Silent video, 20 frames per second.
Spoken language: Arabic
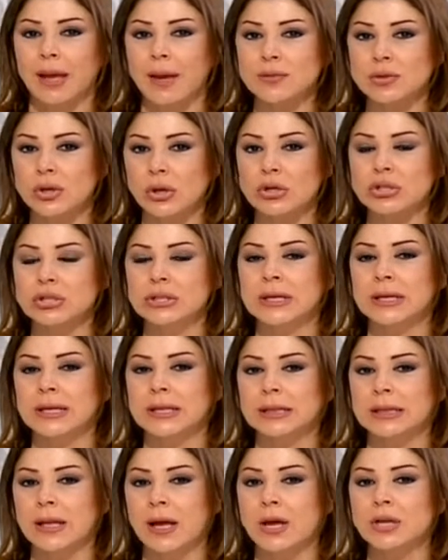25
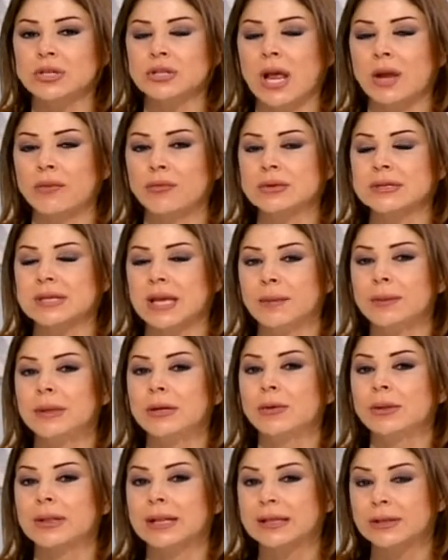12
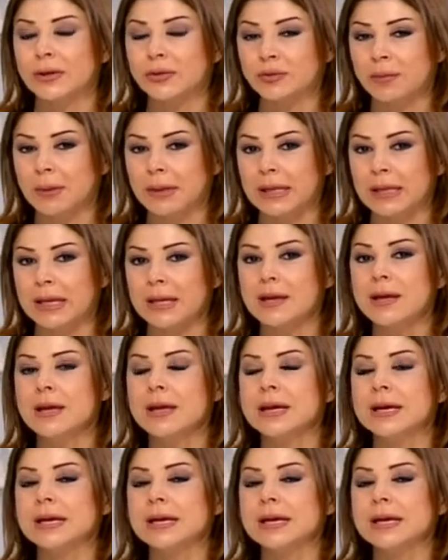1983